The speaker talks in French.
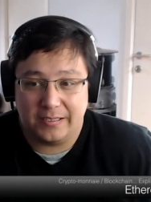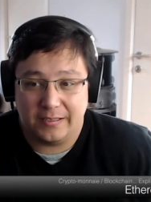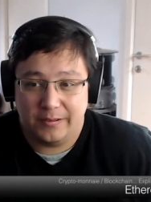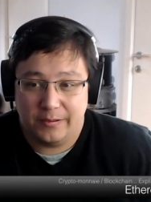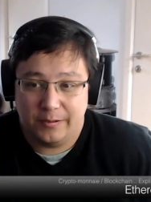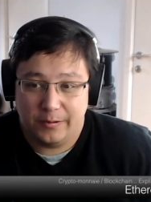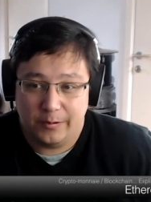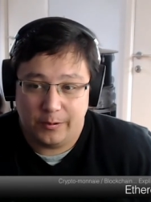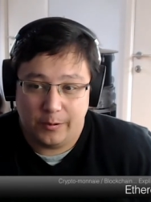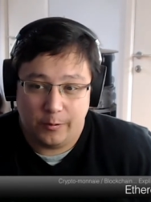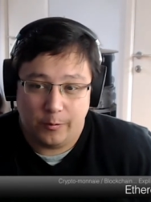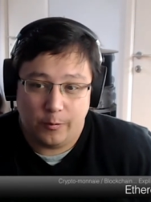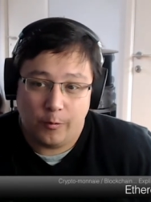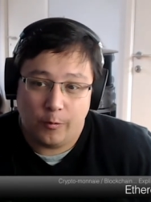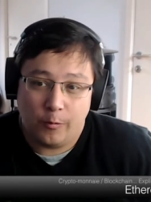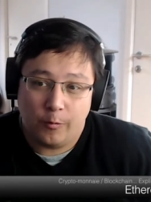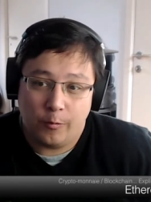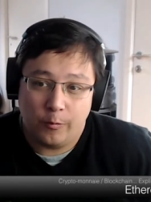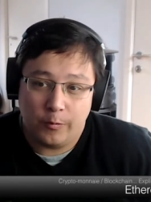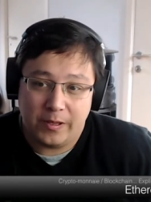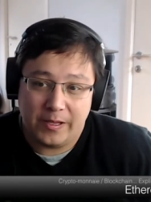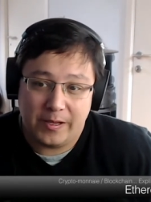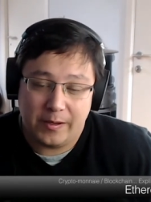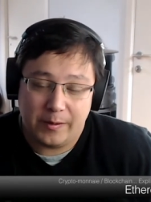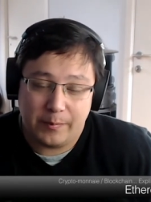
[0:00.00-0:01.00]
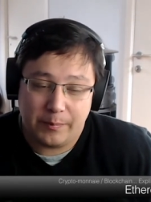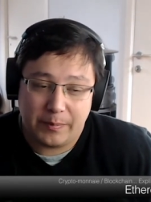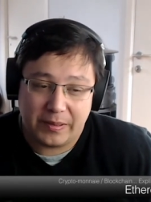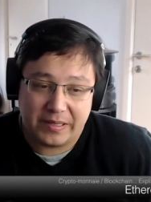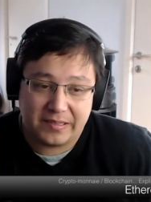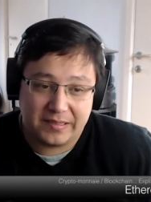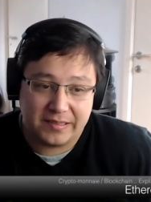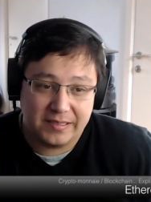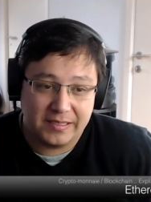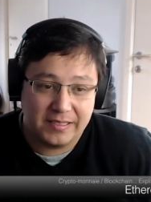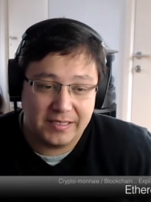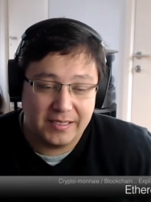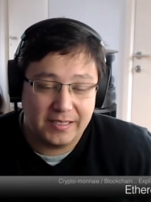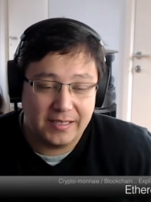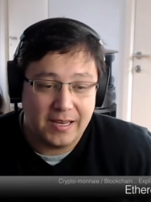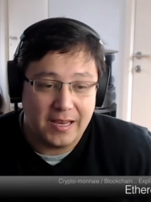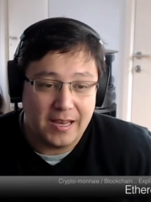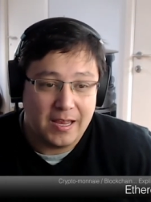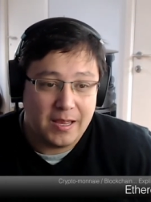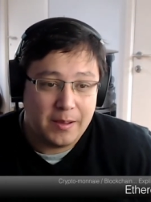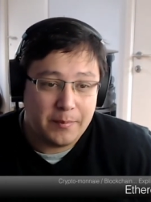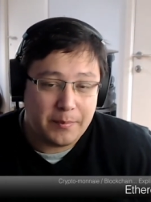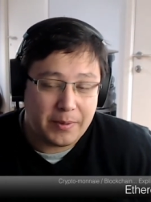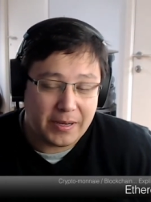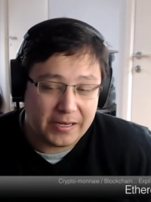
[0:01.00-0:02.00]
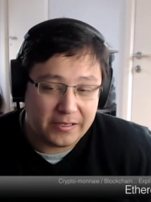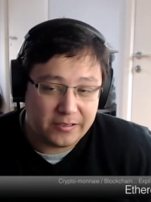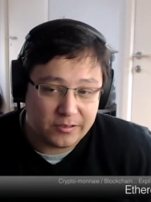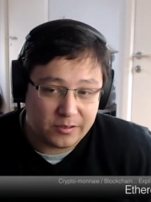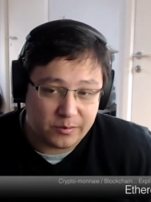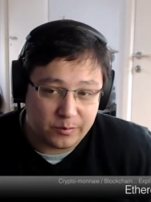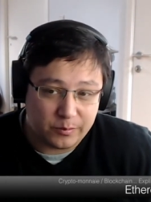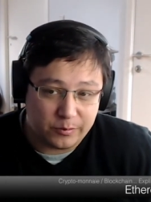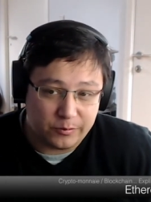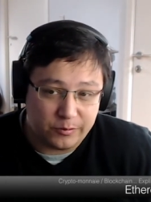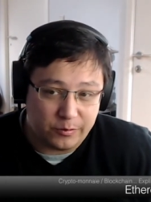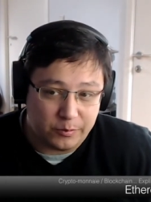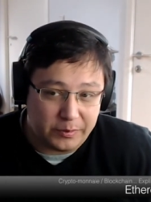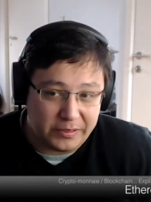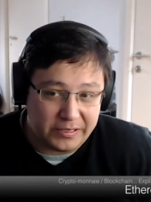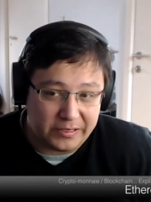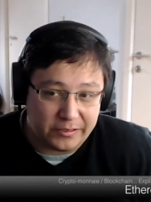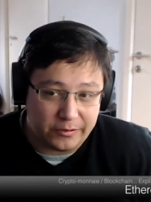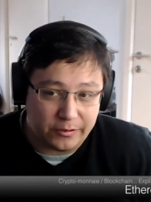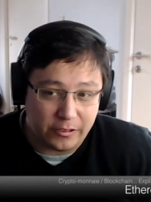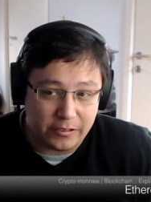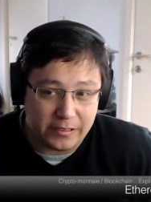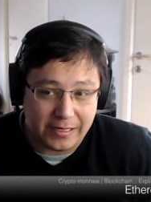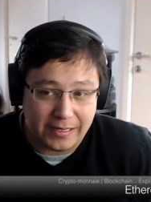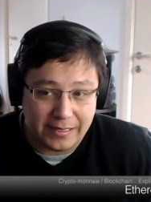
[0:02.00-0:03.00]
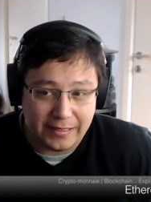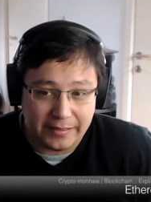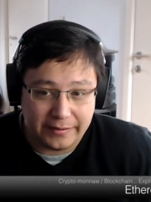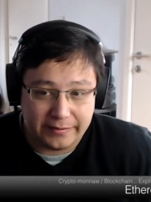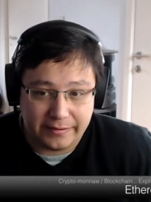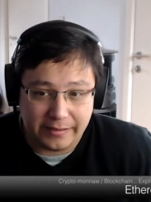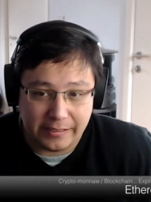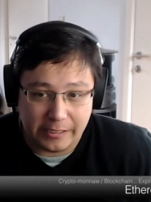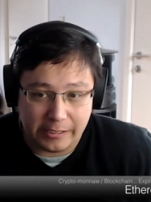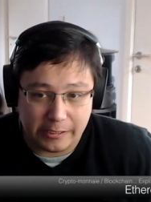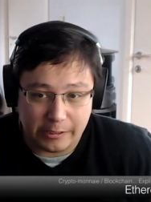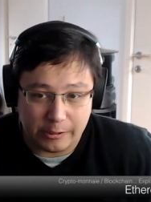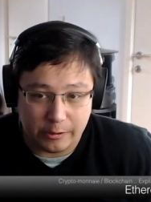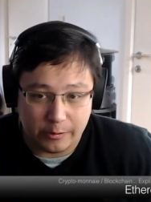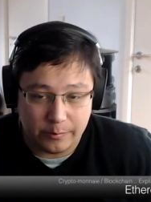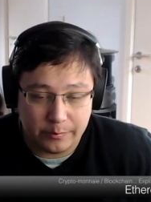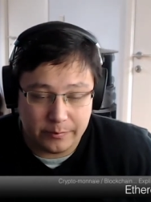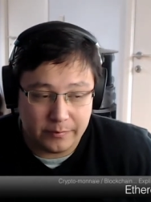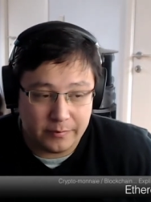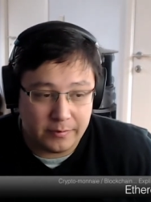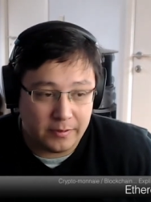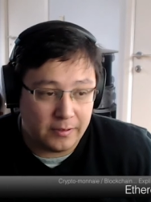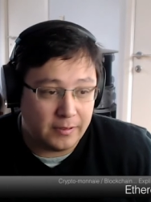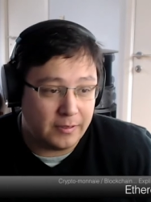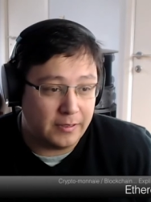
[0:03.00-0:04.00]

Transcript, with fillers: euh, on est passé par exemple du Bitcoin à l'Ethereum.